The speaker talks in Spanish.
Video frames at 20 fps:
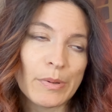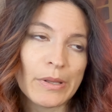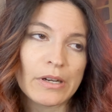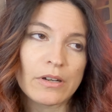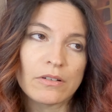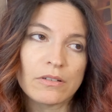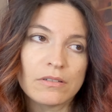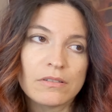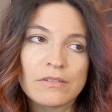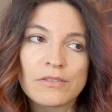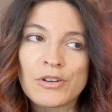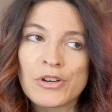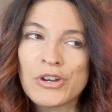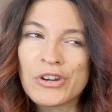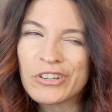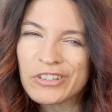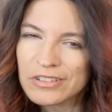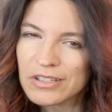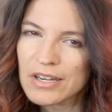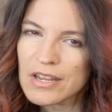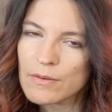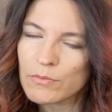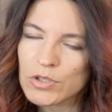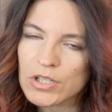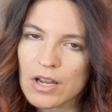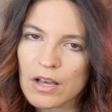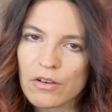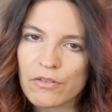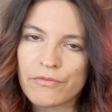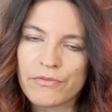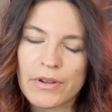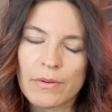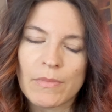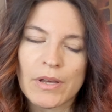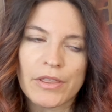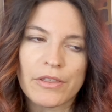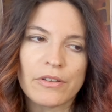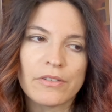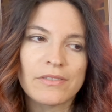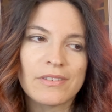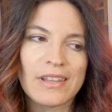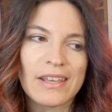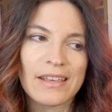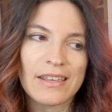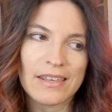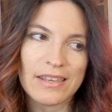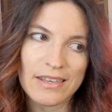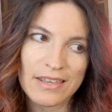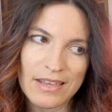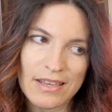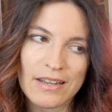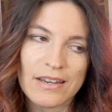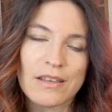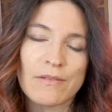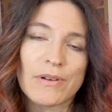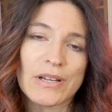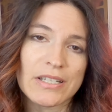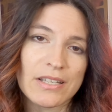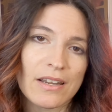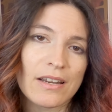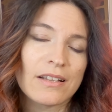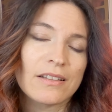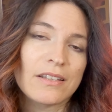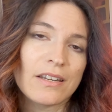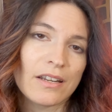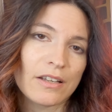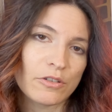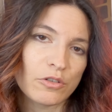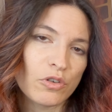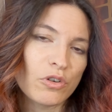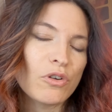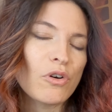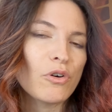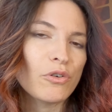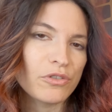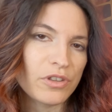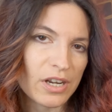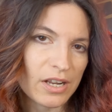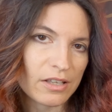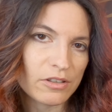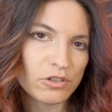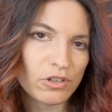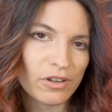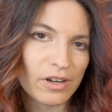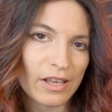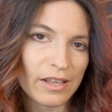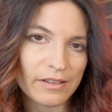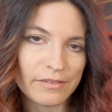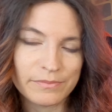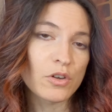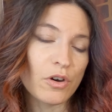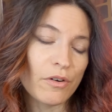pero no teníamos la confirmación de quién iba a ser el director o directora.